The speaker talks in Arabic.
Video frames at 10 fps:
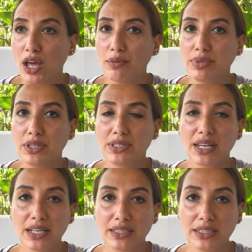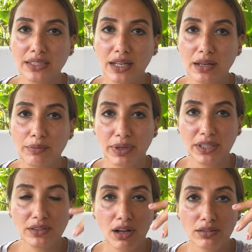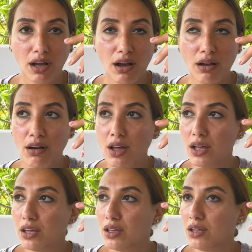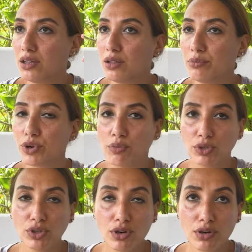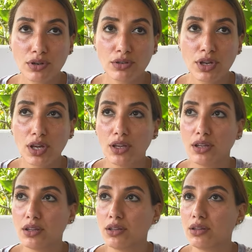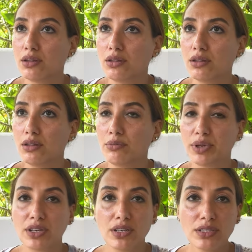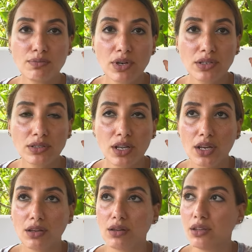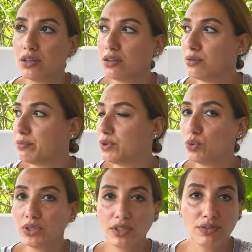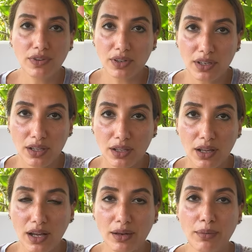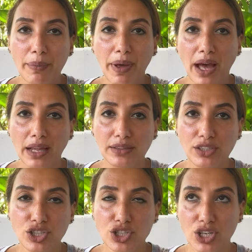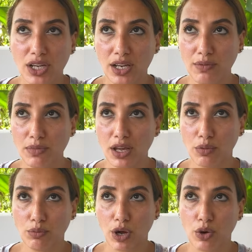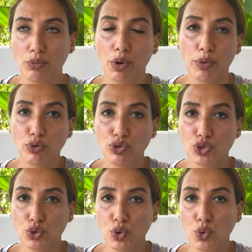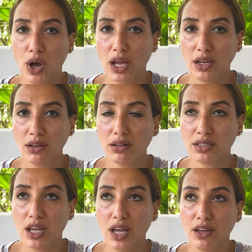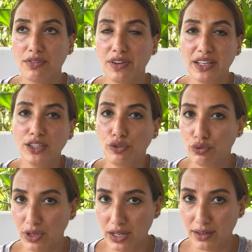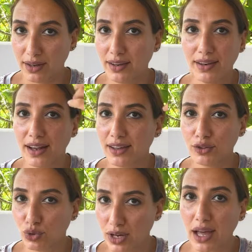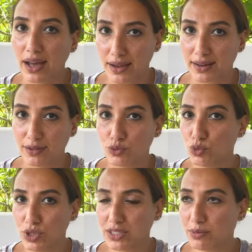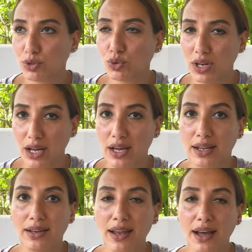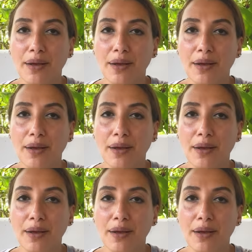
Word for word: بسنه جديده بعيد اضحى آه، برمضان آه، بكريسماس آه، بوات ايفر ايه انا ما بحددش حلمي او ما بقولش ان هو هيخلص في العيد الفلاني لان الاعياد كلها اكل والمناسبات كلها اكل لا